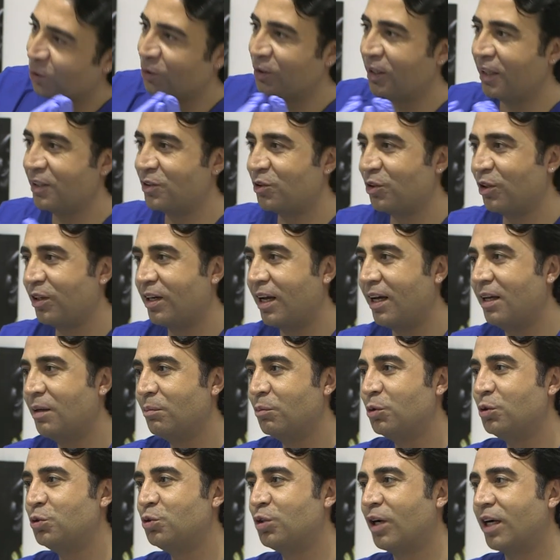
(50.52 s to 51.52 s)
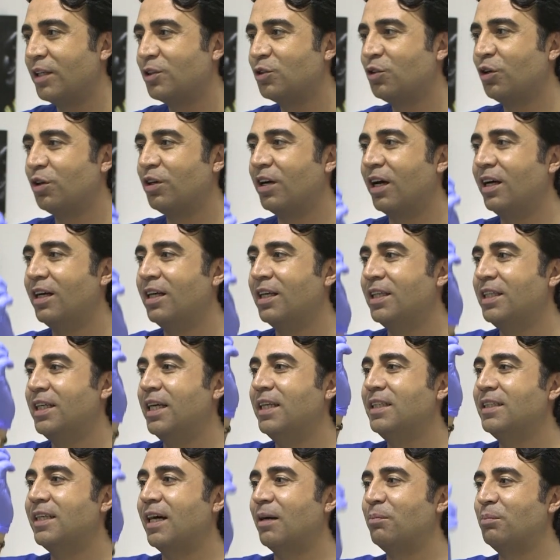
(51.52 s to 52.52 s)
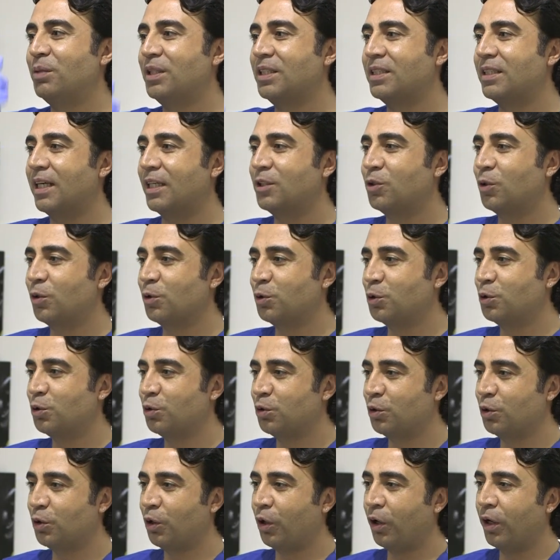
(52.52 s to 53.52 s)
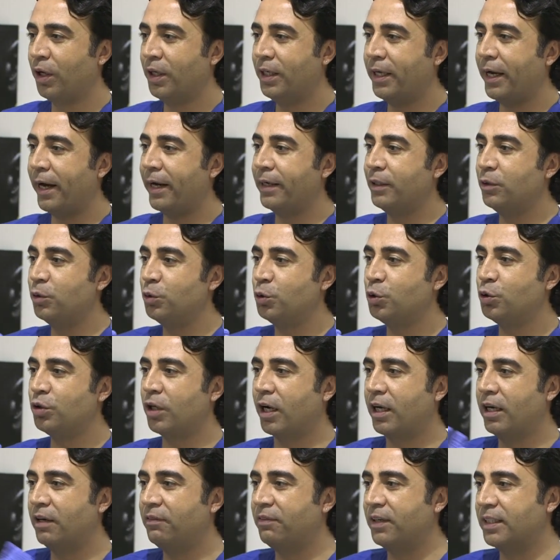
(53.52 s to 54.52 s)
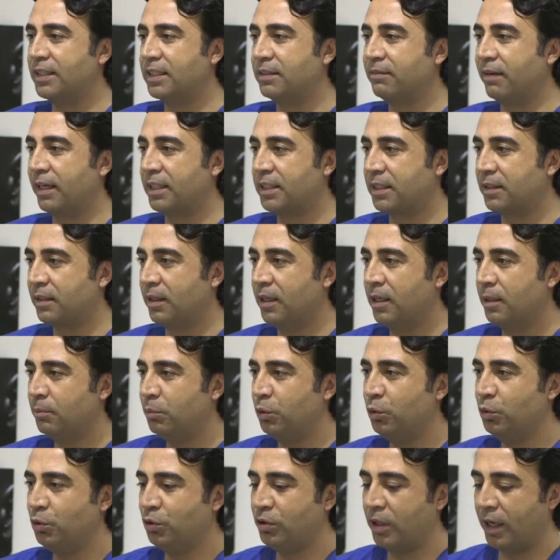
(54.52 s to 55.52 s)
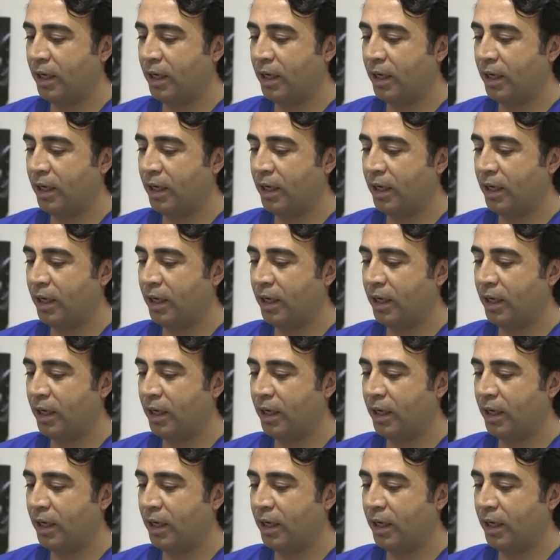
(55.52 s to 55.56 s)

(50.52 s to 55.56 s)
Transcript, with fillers: Ondan sonra 3 ay sonra yeniden bir saç oluşturuyor. Yani 3 tane fazı var. Bu 3